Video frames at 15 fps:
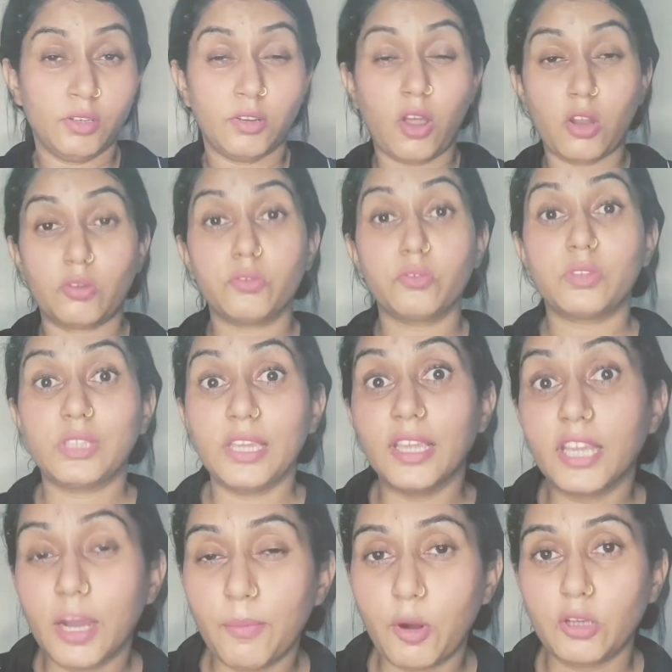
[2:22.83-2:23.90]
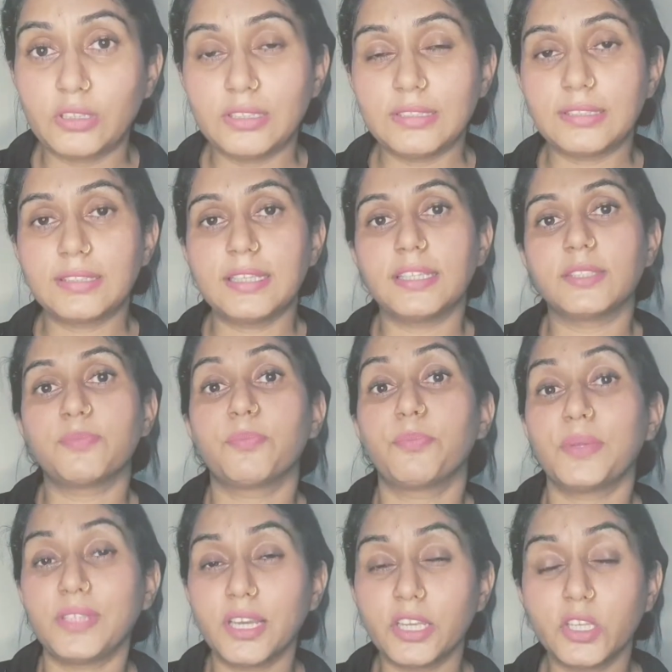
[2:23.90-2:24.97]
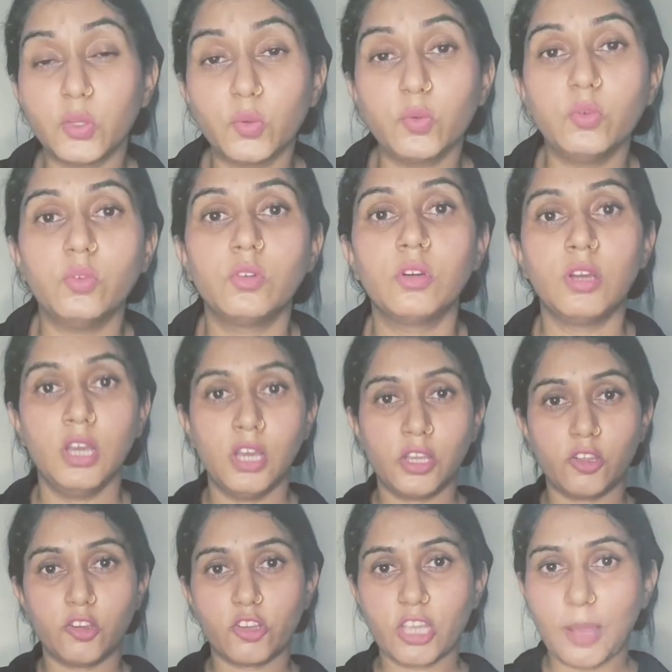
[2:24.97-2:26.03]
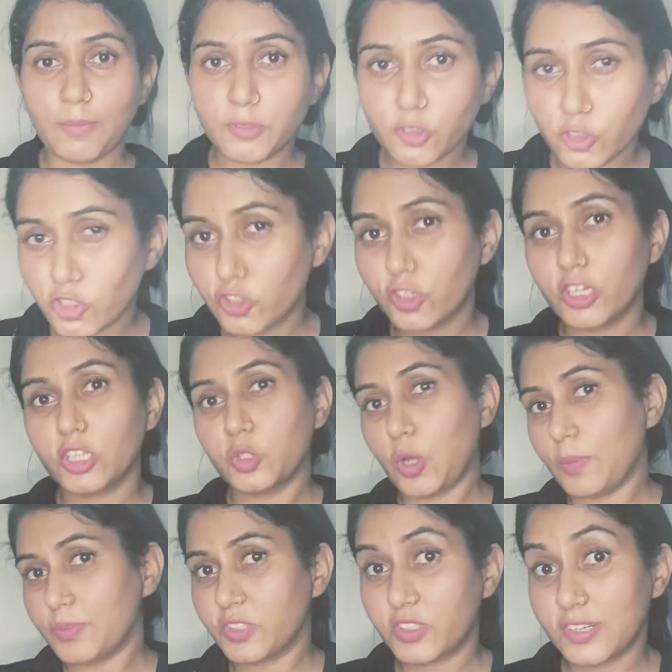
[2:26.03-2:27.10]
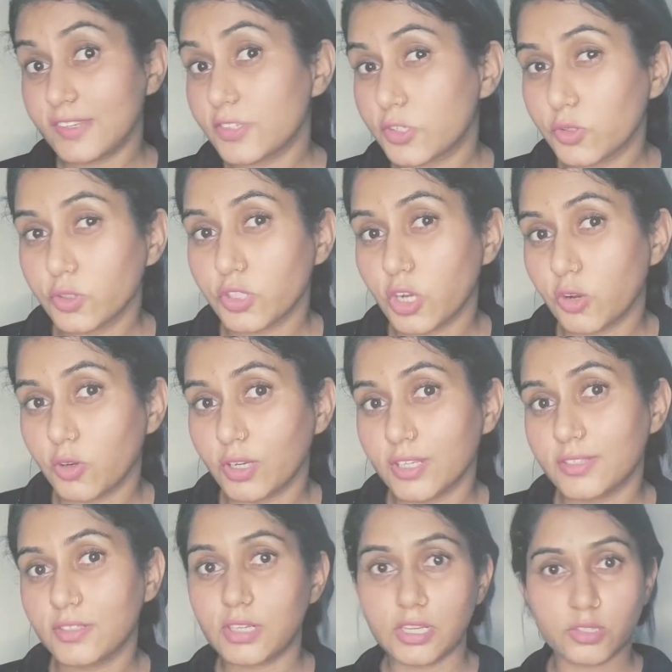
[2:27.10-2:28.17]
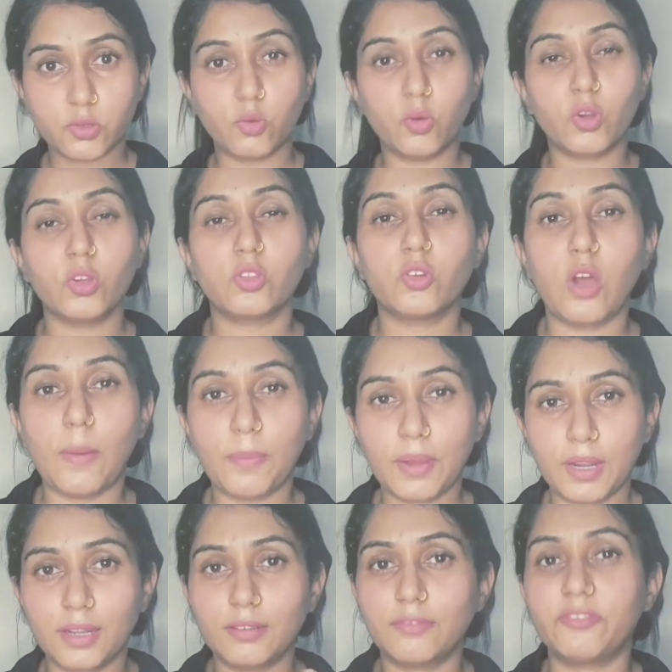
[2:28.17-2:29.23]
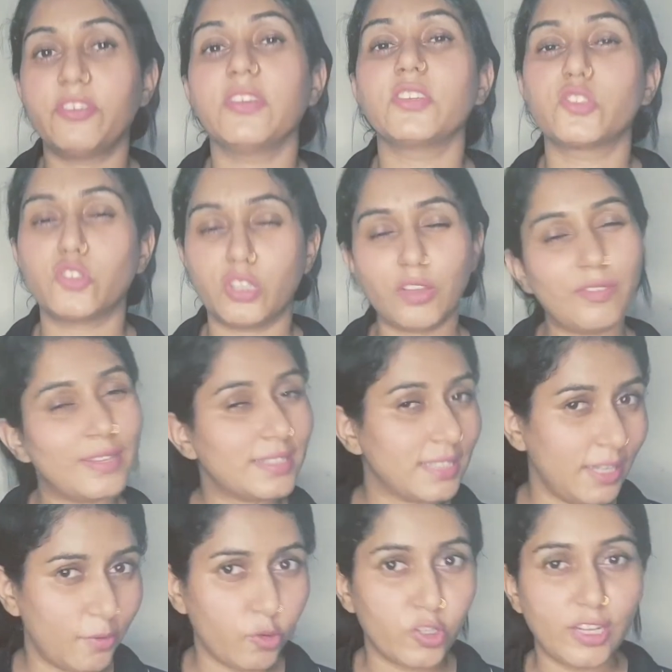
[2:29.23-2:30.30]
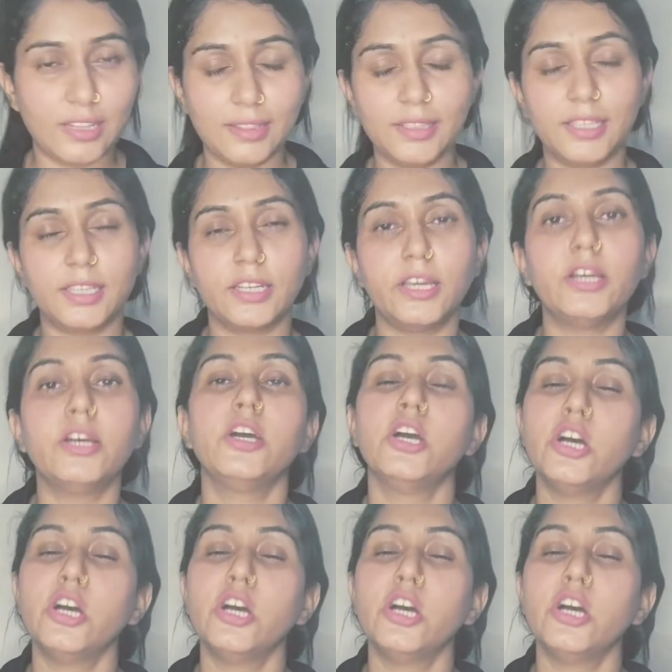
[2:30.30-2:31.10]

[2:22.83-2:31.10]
नॉट टू थिंक अबाउट दिस थिंग्स पता क्यों क्योंकि आप सोचोगे तो आप स्ट्रेस हो जाओगे स्ट्रेस हो गए तो आपका फेस जो है वैसे ही वो डल दिखना